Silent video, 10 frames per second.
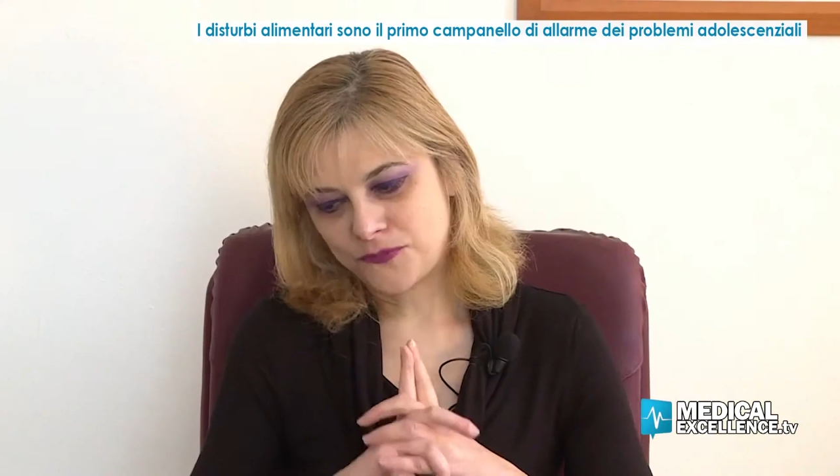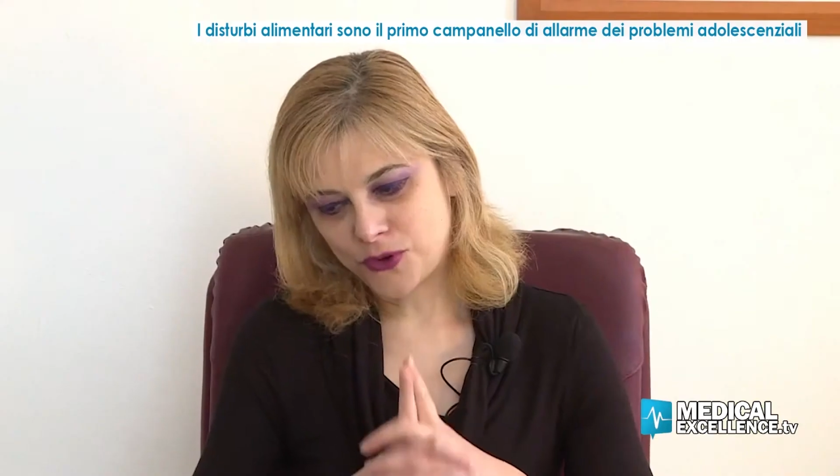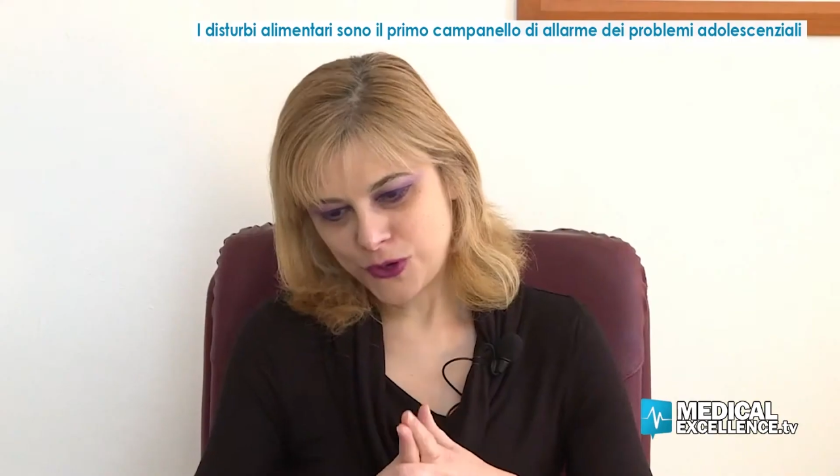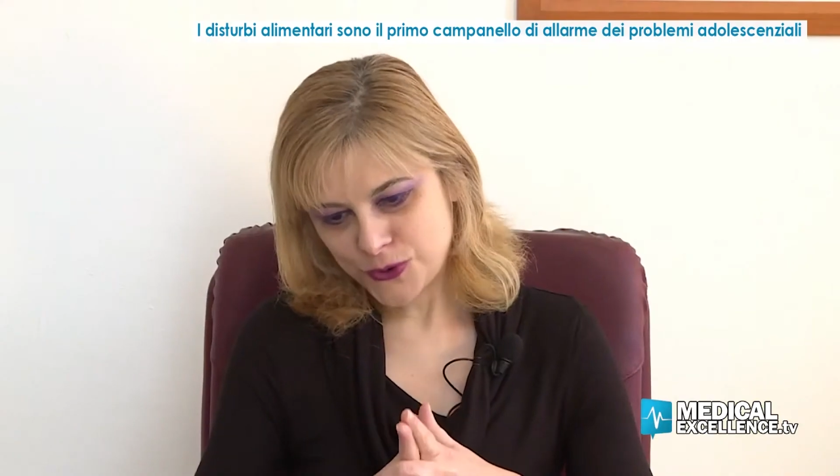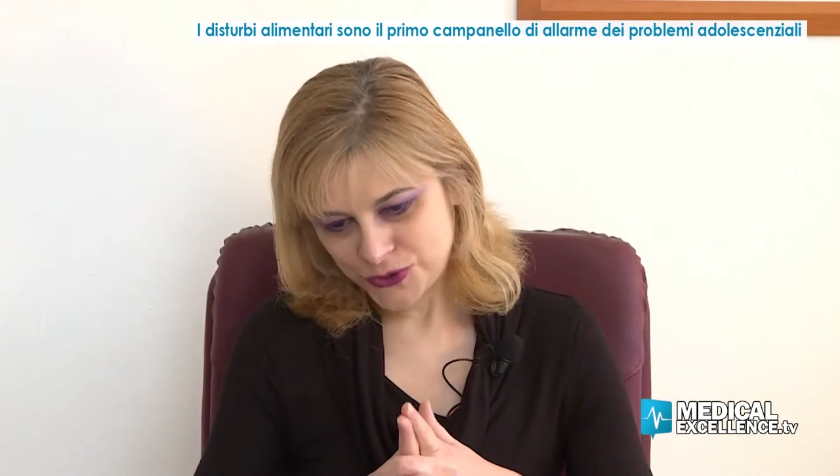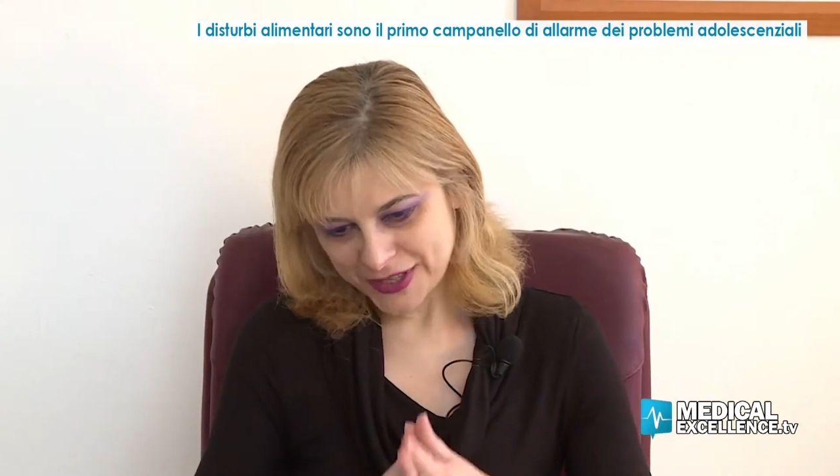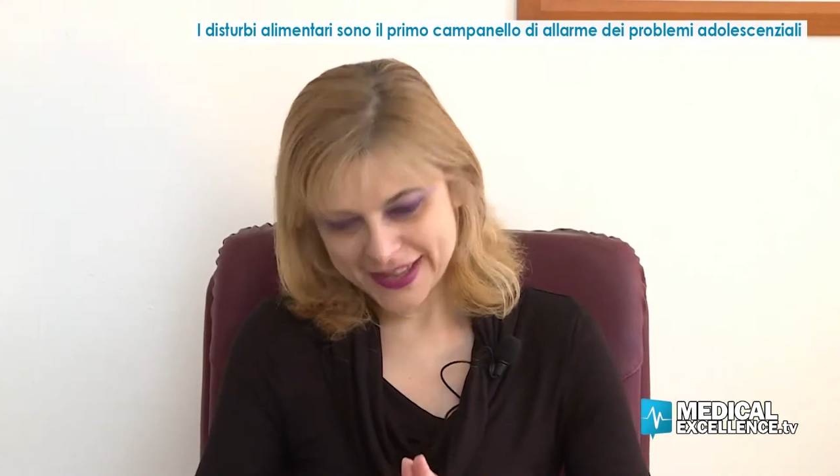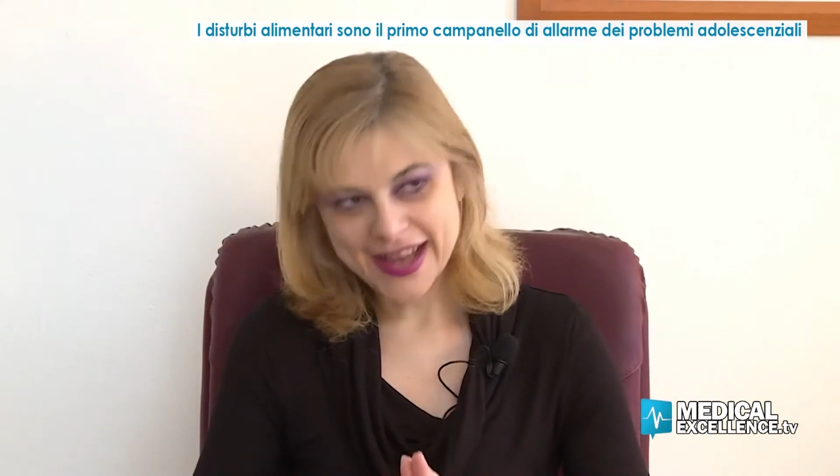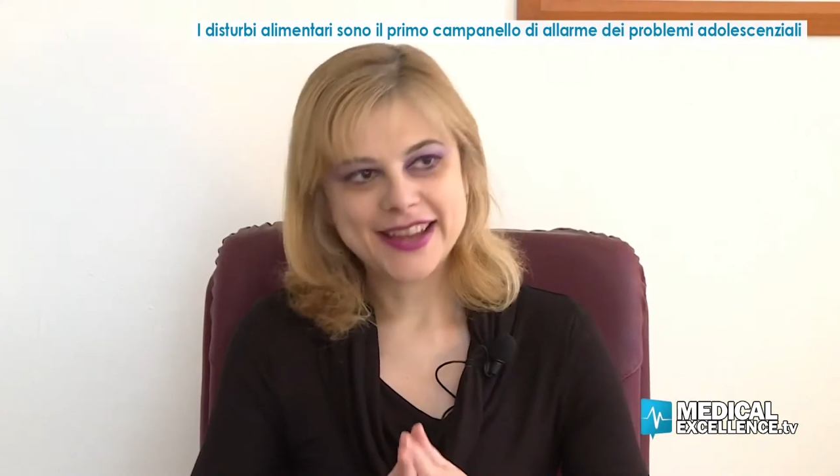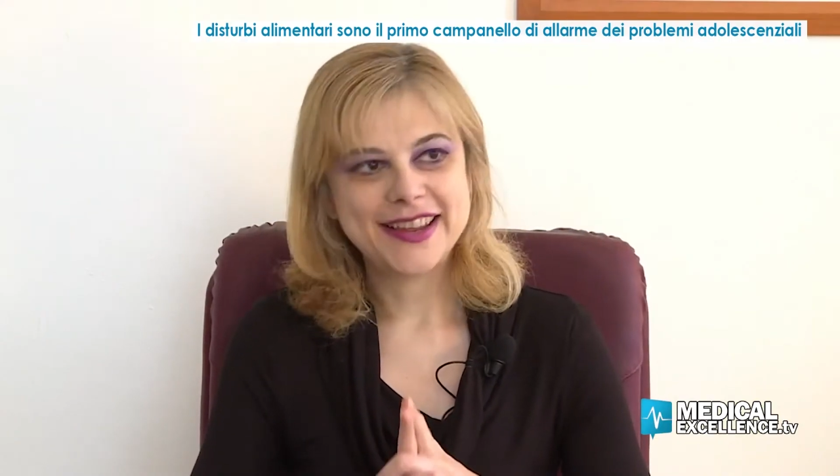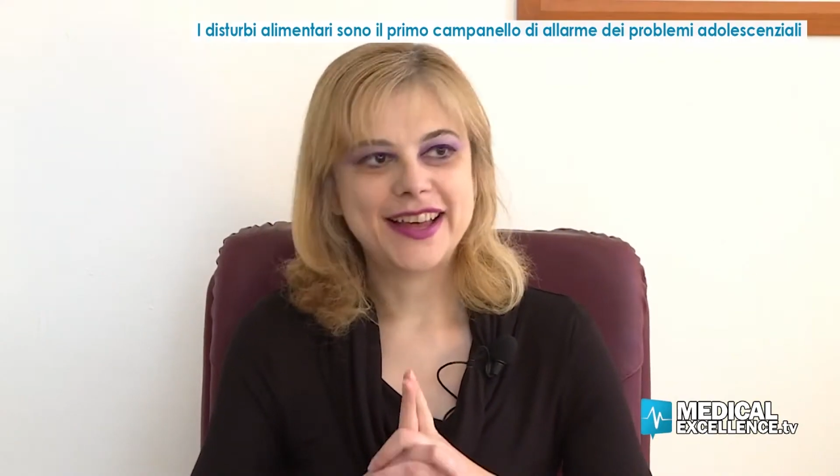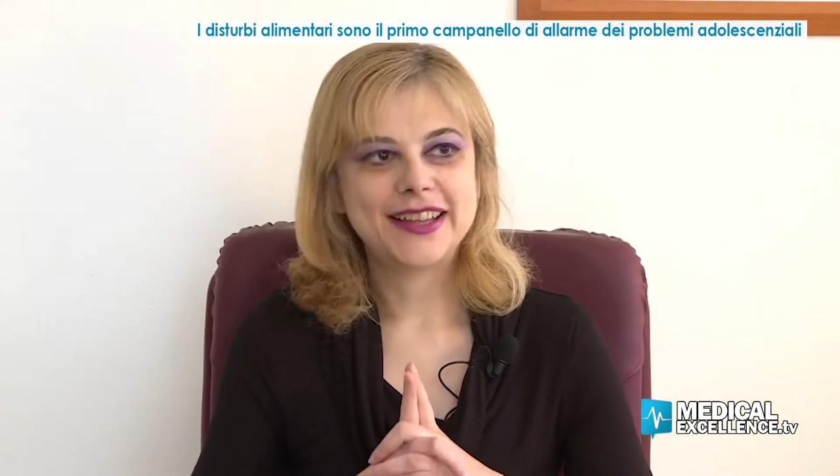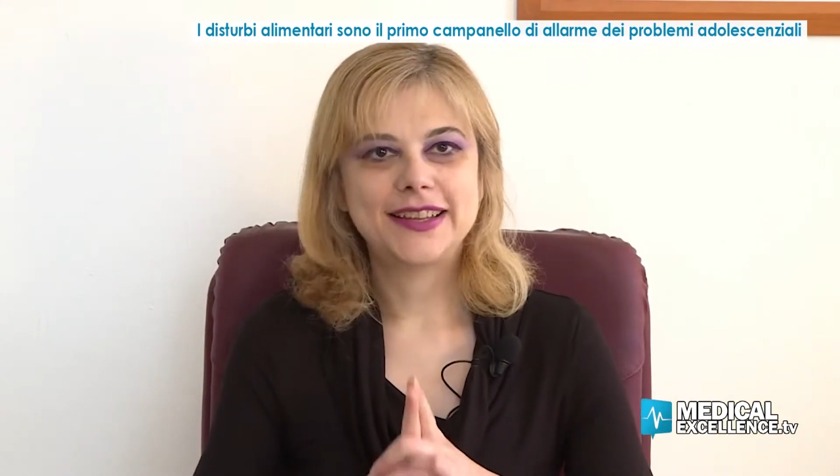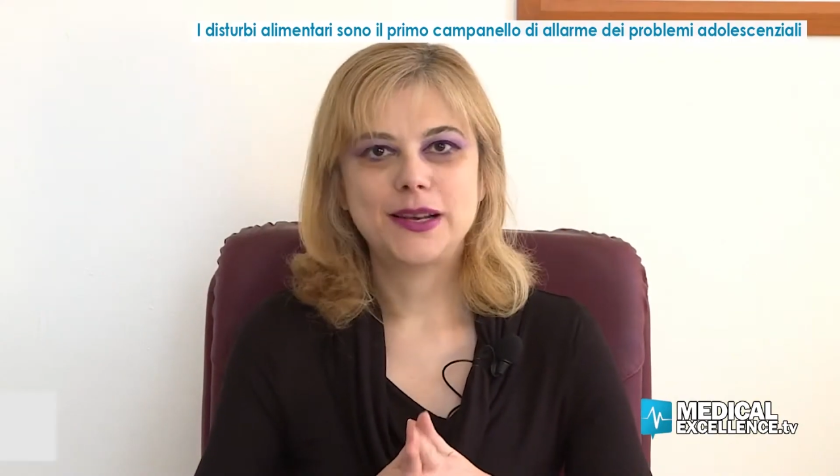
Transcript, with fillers: Voglio citare a